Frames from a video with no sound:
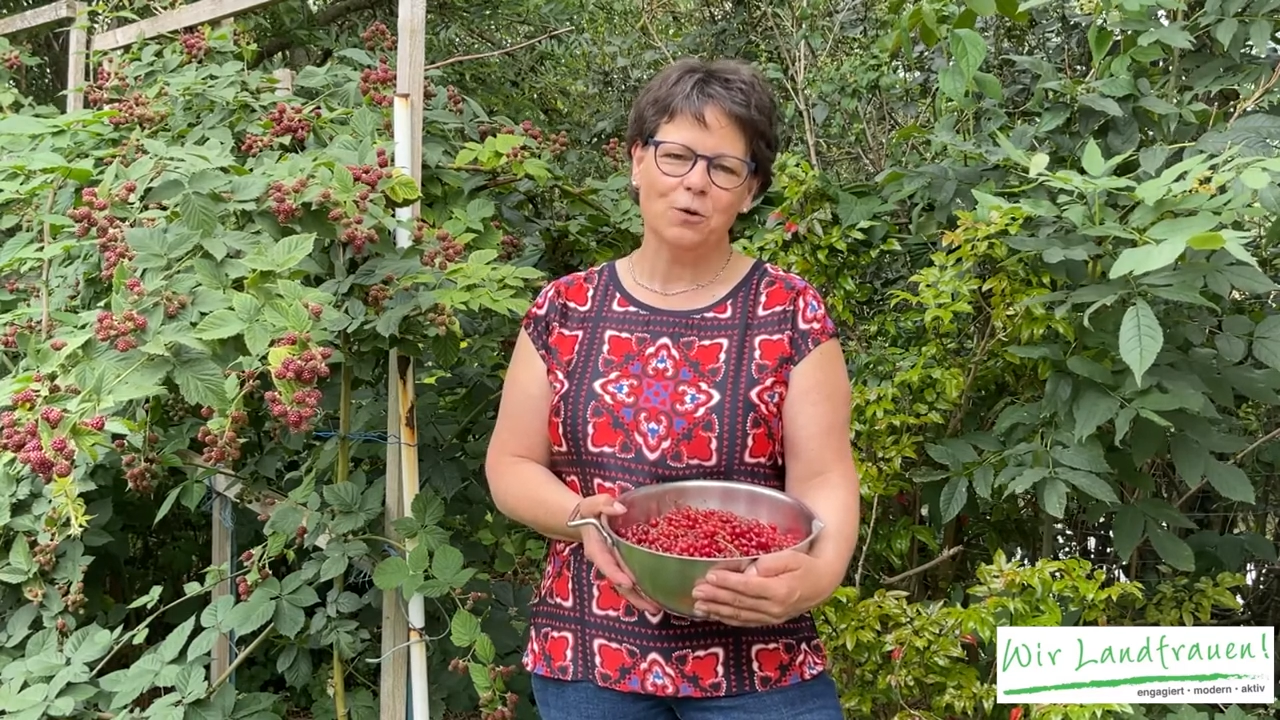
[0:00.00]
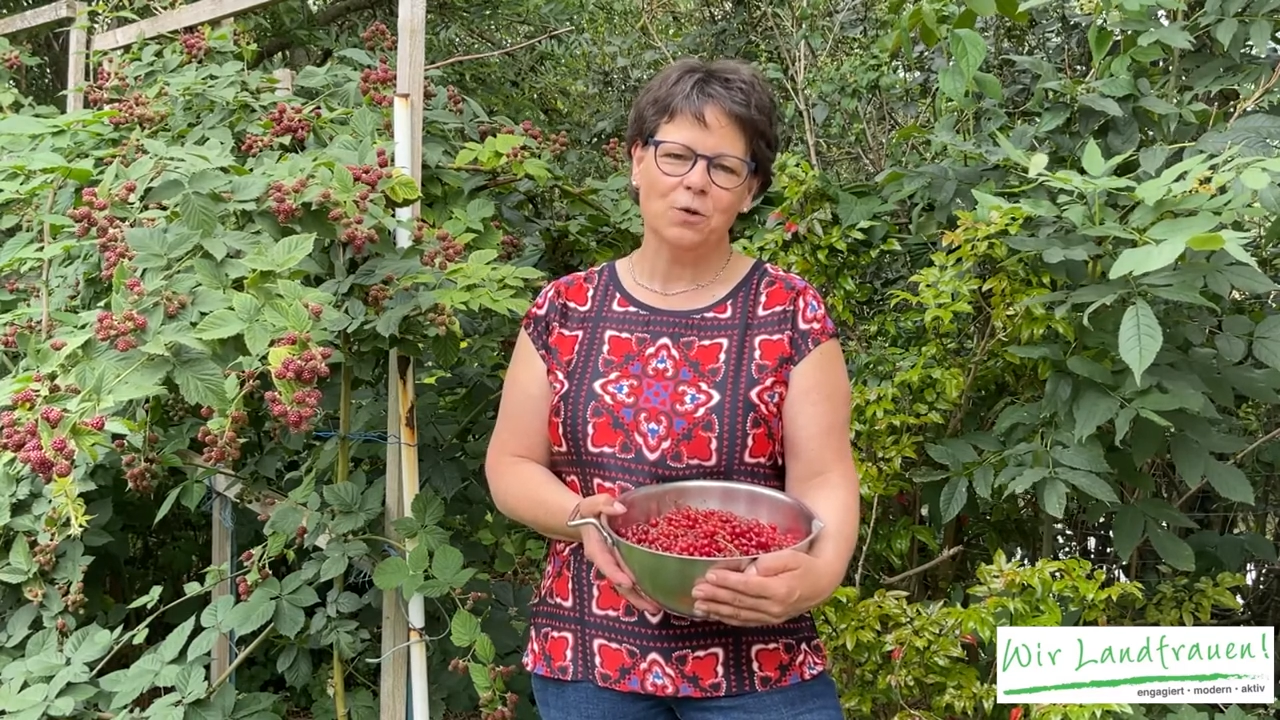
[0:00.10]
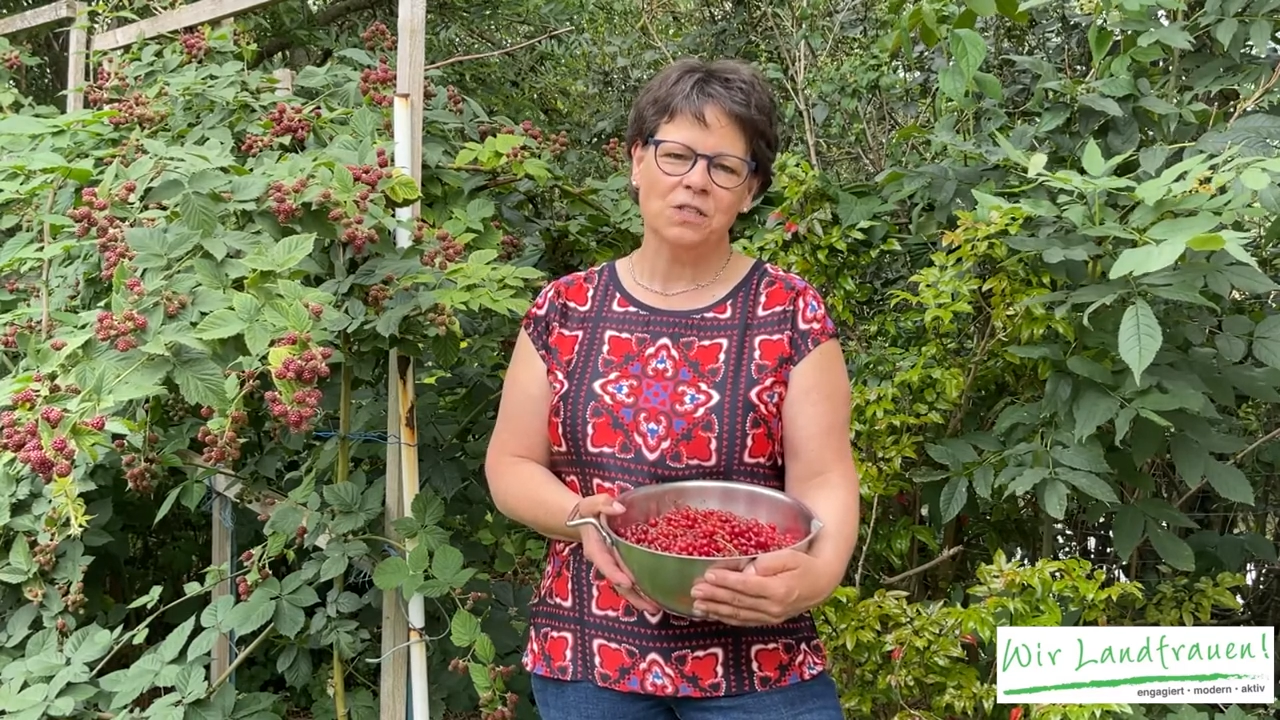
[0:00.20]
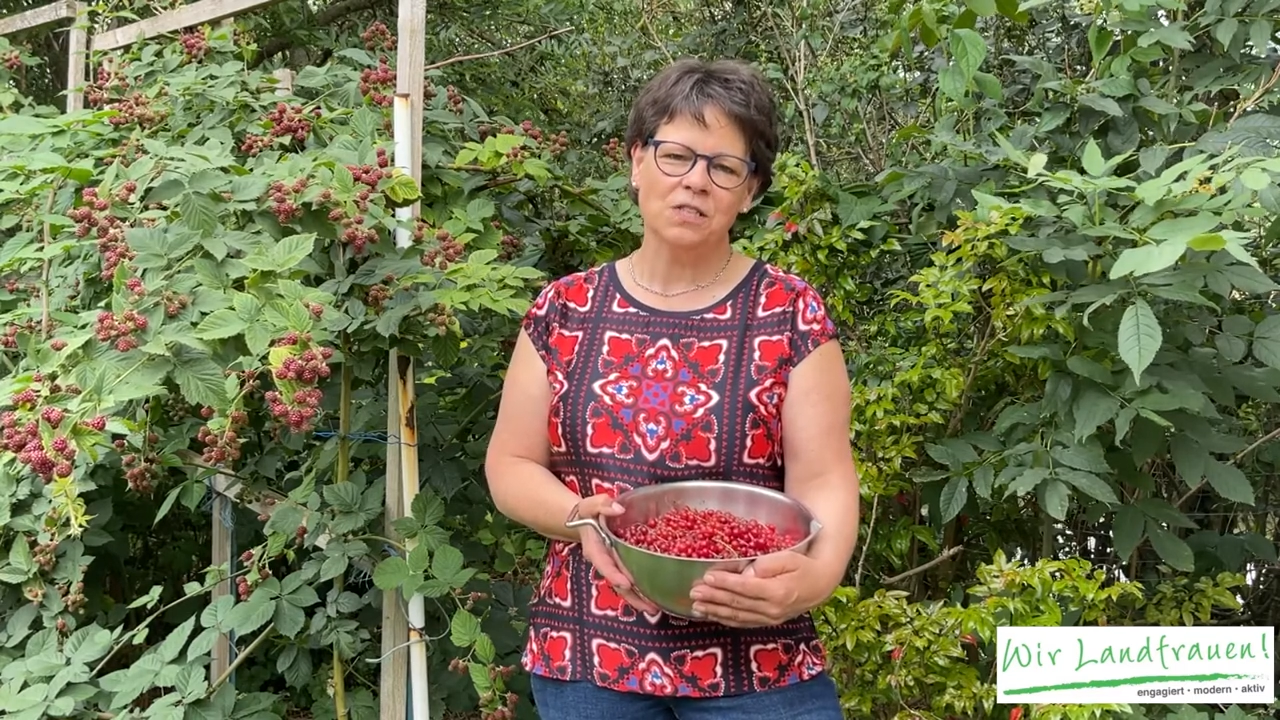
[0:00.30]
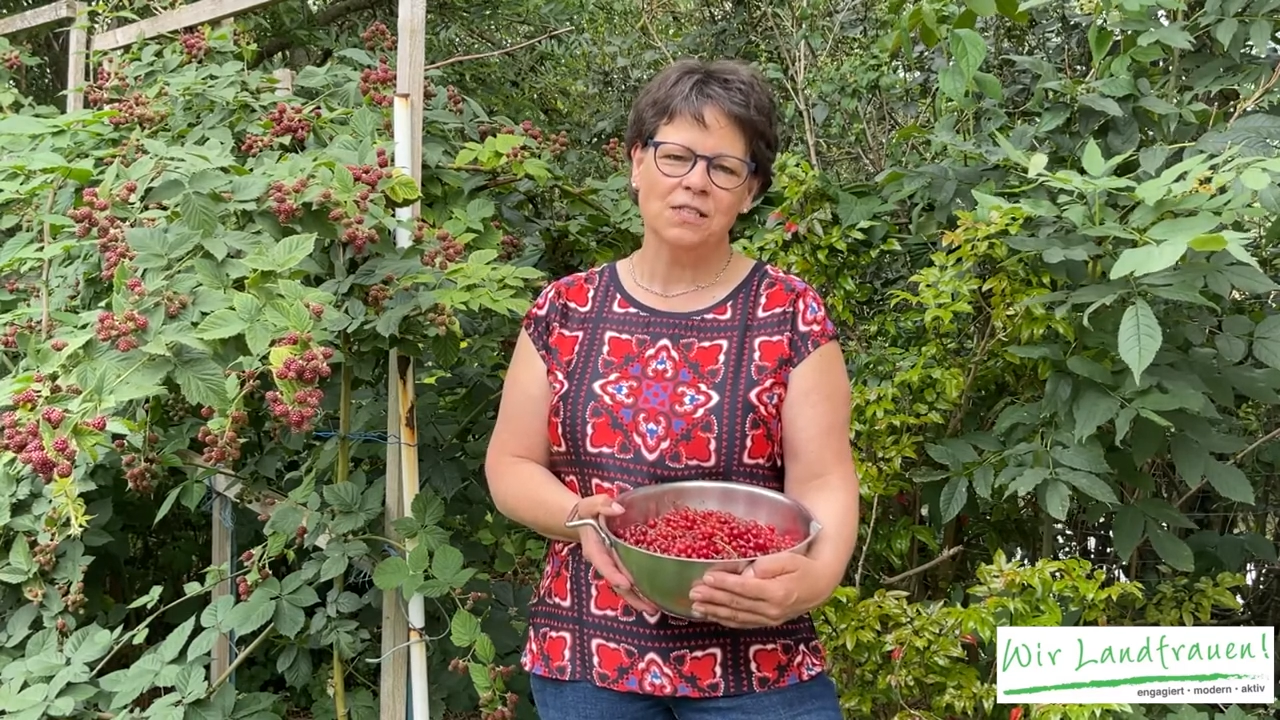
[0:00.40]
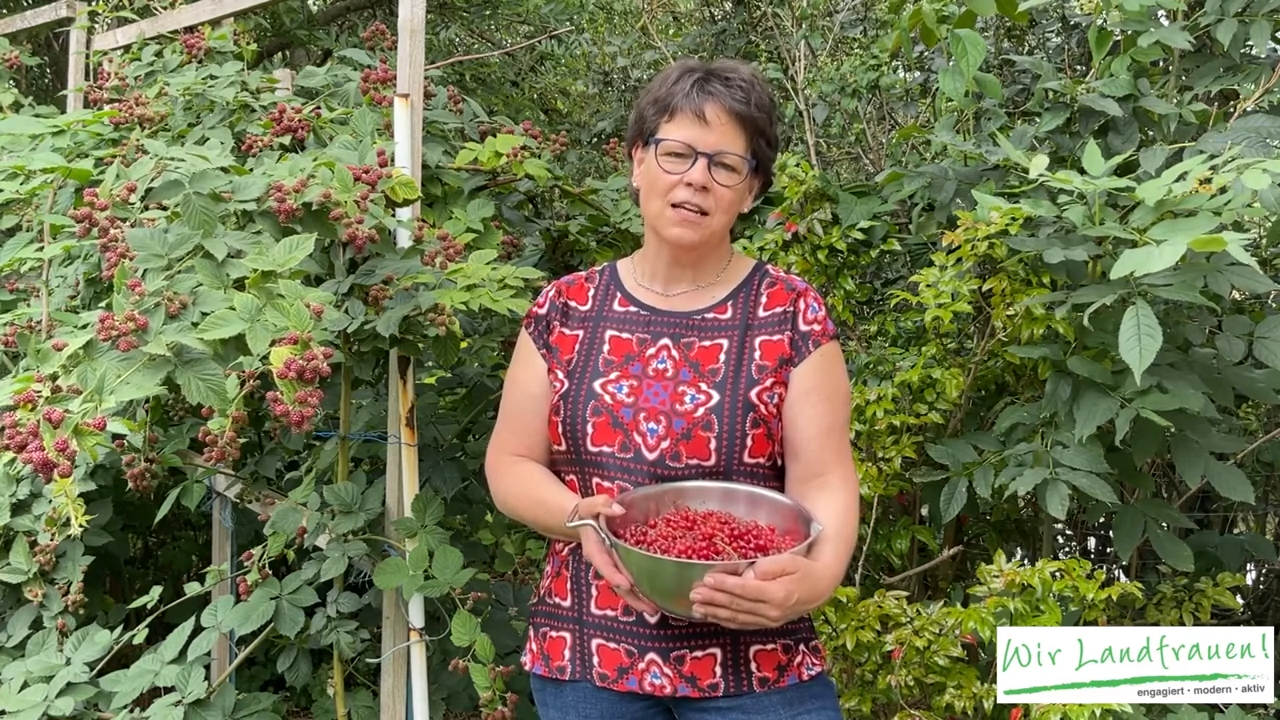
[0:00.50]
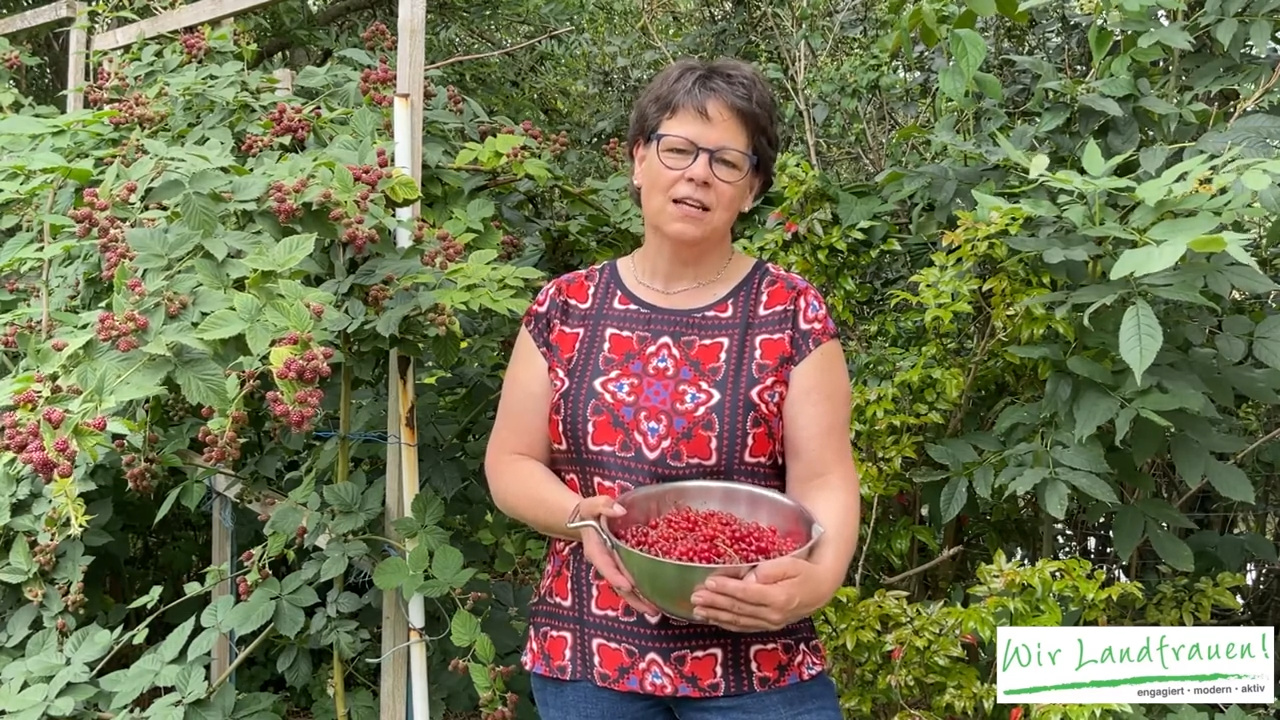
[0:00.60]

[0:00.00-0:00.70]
uns,